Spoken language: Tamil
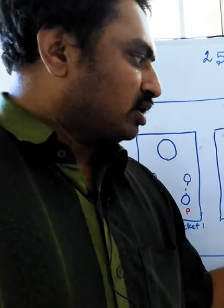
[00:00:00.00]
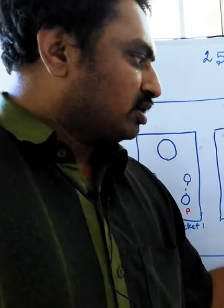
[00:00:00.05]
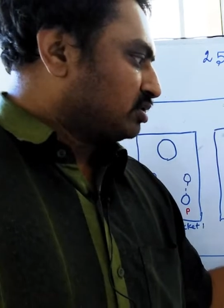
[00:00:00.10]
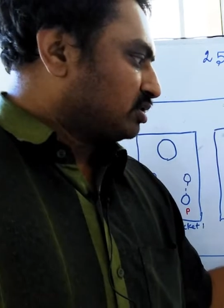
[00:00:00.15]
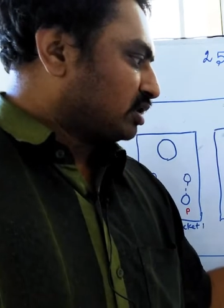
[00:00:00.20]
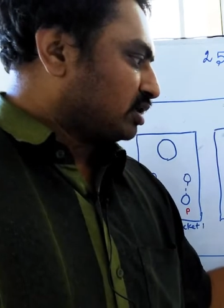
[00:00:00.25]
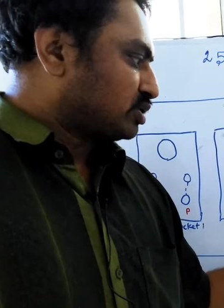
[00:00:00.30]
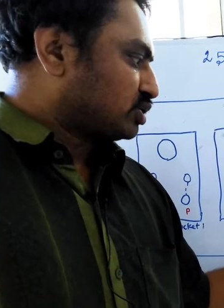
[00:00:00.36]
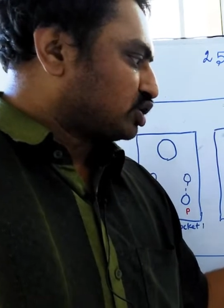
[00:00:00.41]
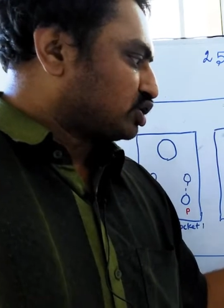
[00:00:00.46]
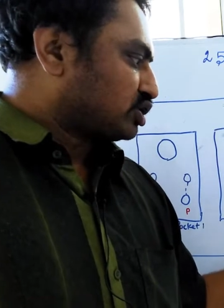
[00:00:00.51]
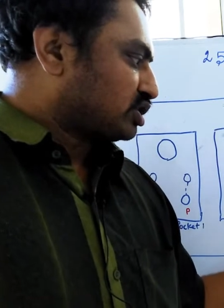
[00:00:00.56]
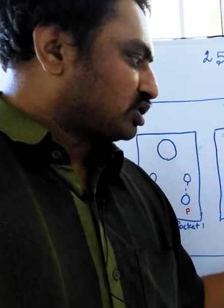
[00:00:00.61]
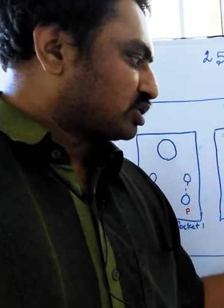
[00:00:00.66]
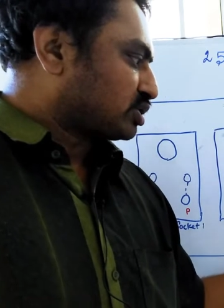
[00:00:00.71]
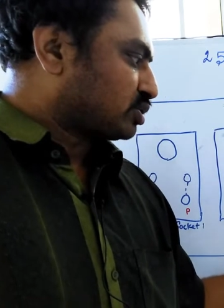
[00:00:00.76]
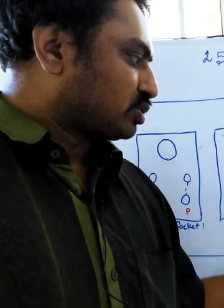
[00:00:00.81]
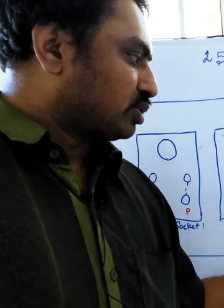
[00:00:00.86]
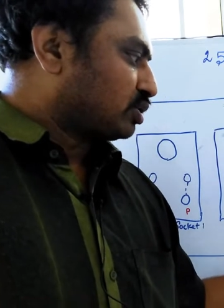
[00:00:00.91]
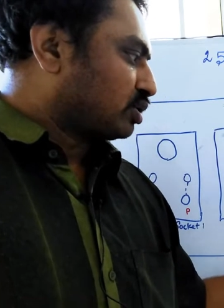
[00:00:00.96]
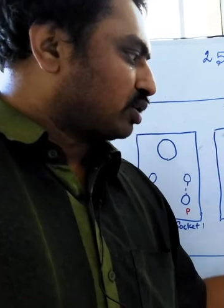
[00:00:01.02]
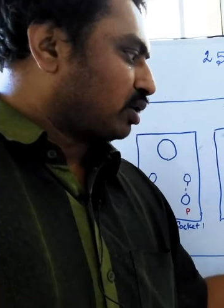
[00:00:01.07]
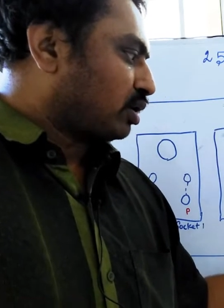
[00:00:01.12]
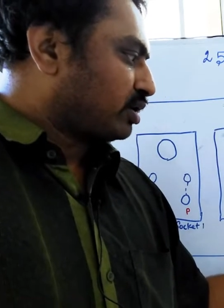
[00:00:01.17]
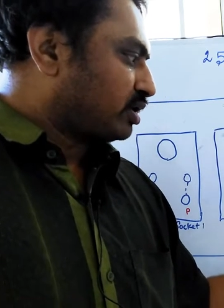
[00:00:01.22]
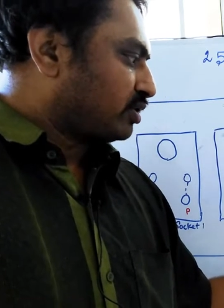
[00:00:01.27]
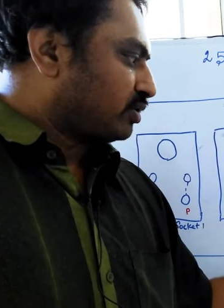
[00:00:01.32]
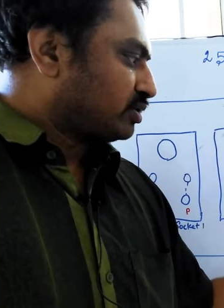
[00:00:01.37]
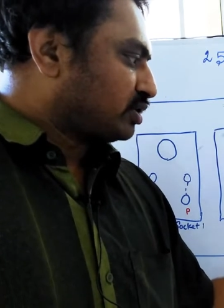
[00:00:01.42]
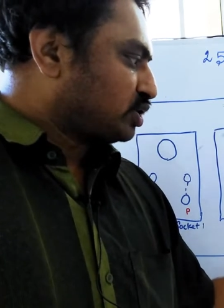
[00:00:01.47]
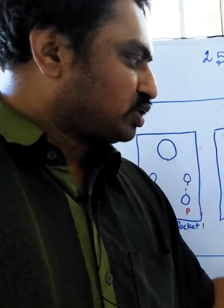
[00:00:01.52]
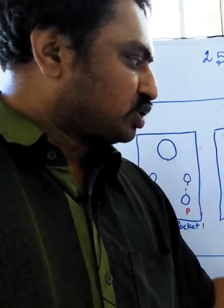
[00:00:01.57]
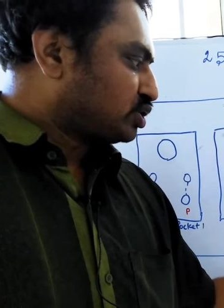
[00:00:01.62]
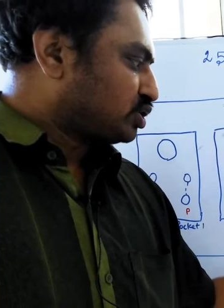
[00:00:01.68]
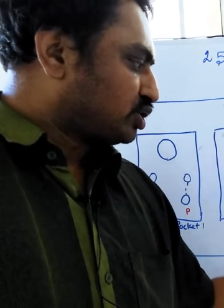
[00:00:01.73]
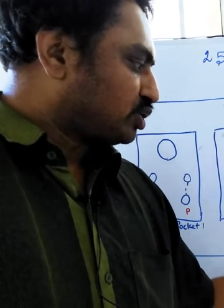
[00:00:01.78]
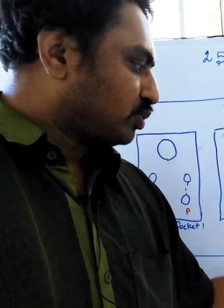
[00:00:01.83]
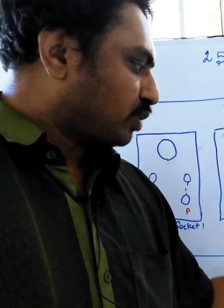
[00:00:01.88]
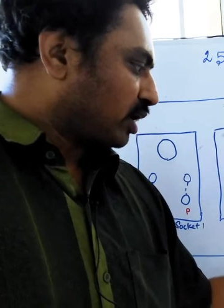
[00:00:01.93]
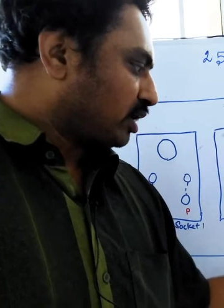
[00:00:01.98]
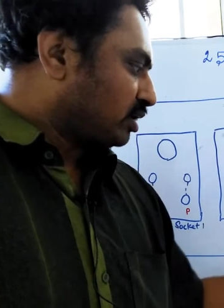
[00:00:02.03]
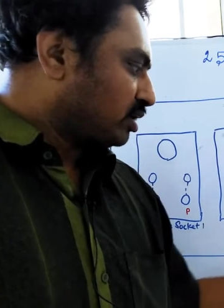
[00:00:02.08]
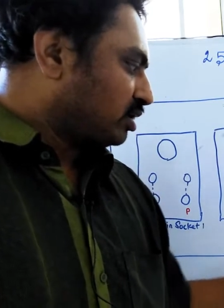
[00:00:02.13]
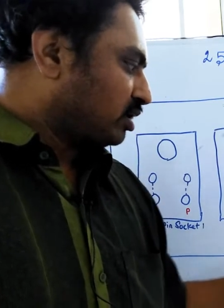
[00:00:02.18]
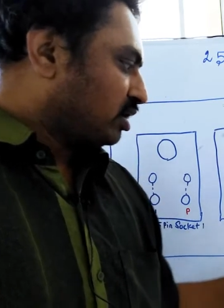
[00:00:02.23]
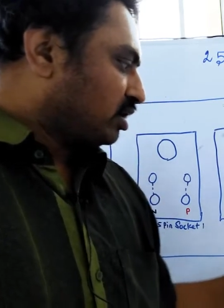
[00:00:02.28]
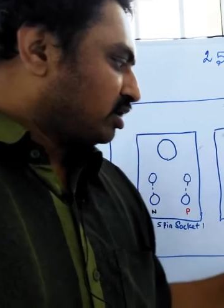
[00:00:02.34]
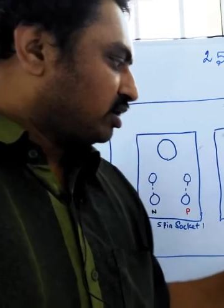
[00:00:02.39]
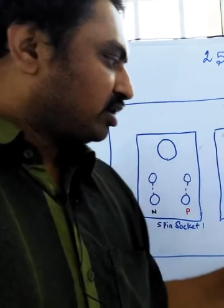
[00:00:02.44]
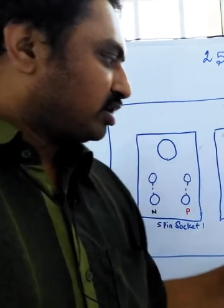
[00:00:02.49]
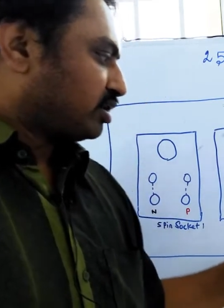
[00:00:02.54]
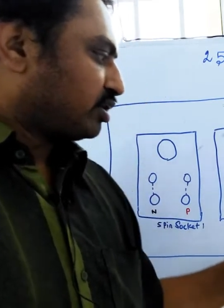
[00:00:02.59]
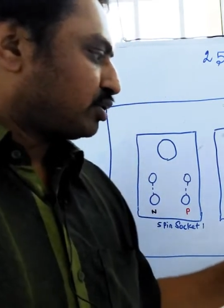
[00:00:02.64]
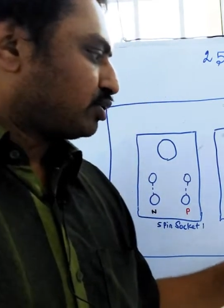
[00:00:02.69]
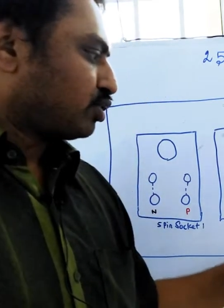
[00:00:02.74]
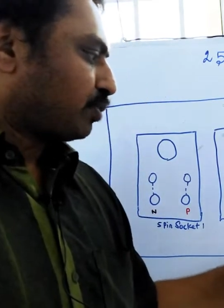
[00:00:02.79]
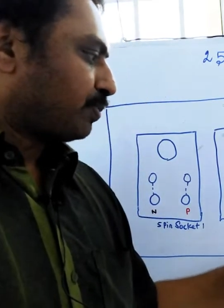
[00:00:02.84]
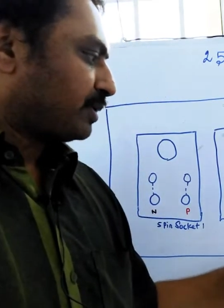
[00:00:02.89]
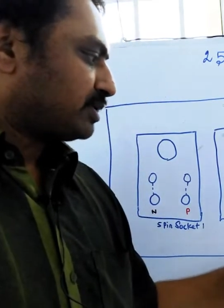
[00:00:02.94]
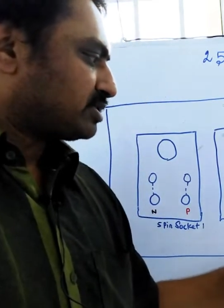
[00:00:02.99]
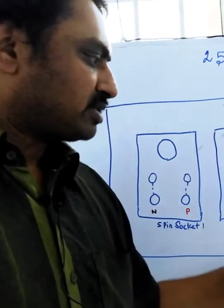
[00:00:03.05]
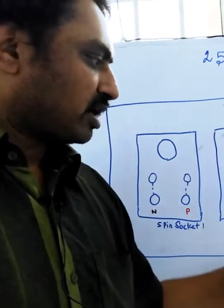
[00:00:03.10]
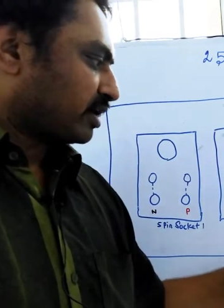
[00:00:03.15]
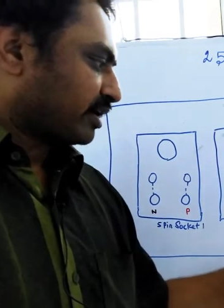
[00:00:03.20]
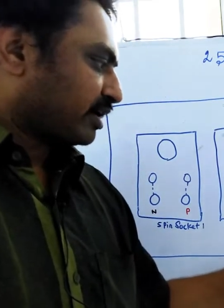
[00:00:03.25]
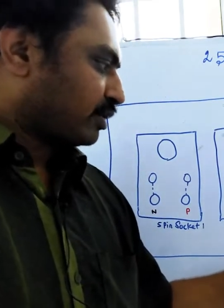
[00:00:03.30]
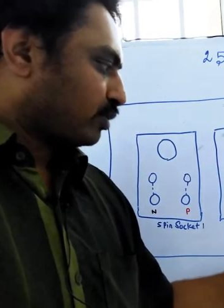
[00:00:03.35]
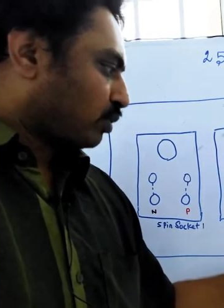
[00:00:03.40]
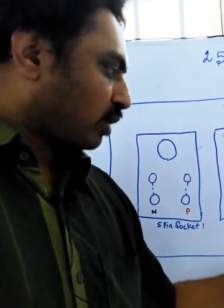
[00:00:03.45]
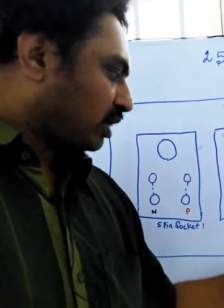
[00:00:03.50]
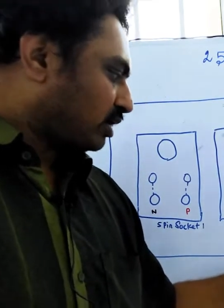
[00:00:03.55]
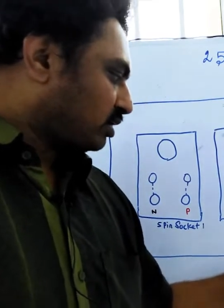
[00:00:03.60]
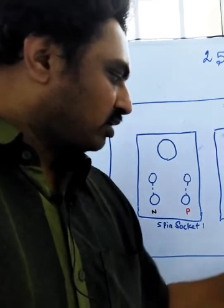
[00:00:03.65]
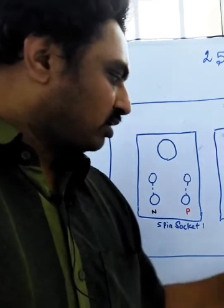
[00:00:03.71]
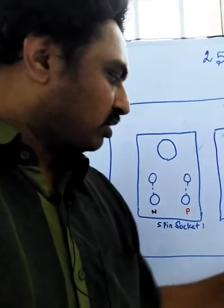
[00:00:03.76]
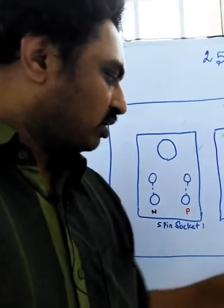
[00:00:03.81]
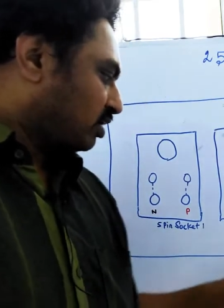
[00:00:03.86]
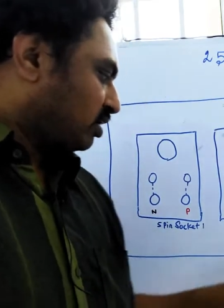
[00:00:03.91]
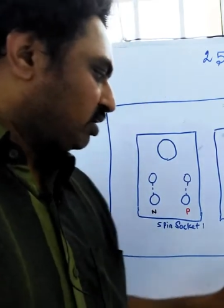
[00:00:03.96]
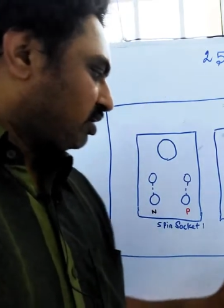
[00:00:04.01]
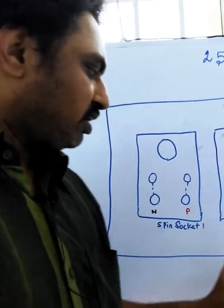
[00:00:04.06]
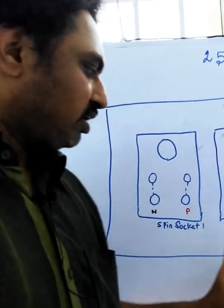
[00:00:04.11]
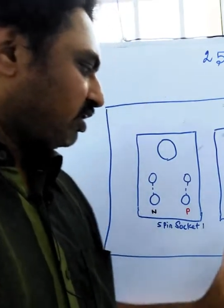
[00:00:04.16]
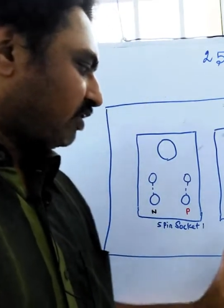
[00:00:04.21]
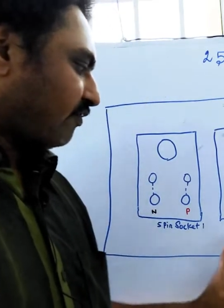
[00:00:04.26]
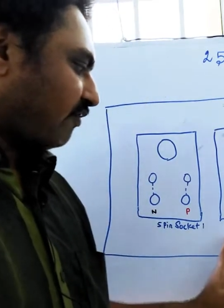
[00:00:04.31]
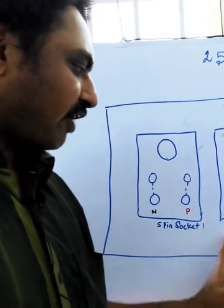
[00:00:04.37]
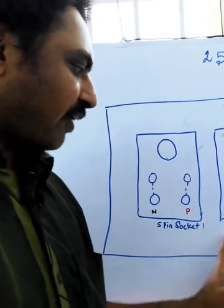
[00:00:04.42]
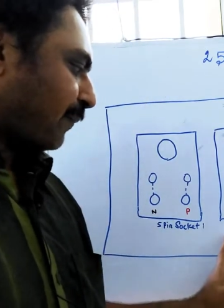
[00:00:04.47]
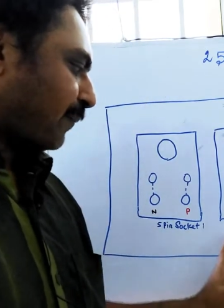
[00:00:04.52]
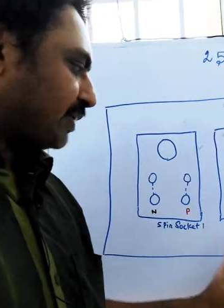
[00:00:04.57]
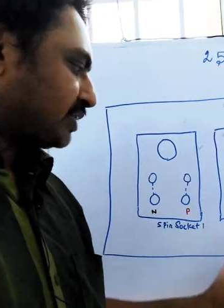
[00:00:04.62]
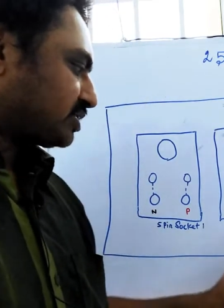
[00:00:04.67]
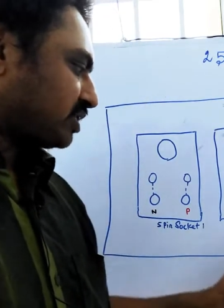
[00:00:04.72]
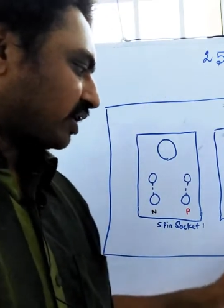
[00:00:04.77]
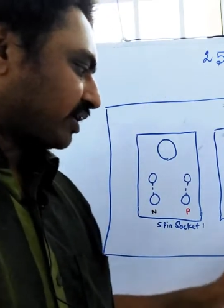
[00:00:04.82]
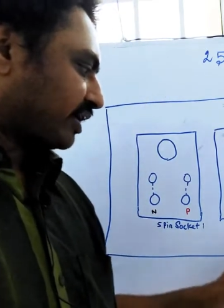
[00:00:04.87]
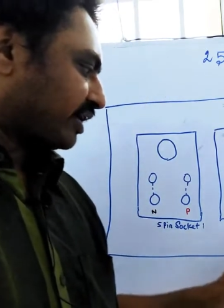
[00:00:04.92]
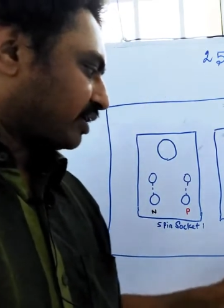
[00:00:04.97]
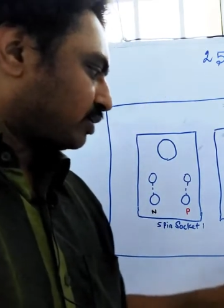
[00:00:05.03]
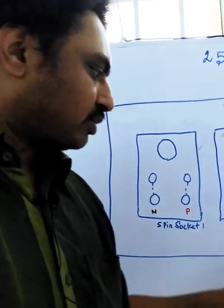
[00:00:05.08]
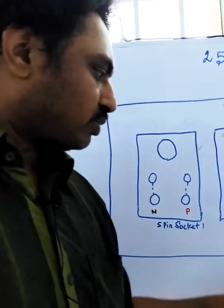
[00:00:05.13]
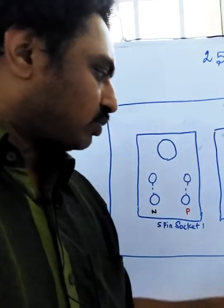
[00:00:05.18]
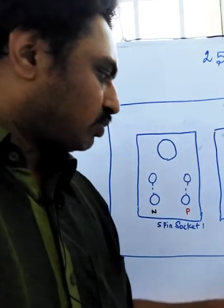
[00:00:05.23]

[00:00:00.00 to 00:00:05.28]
இந்த சுவிட்சஸ் கொடுக்குறோம் இது வந்து சுவிட்ச் ஒன் இது டூ பின் சாக்கெட் ஒன் இது ஃபைவ் பின் சாக்கெட்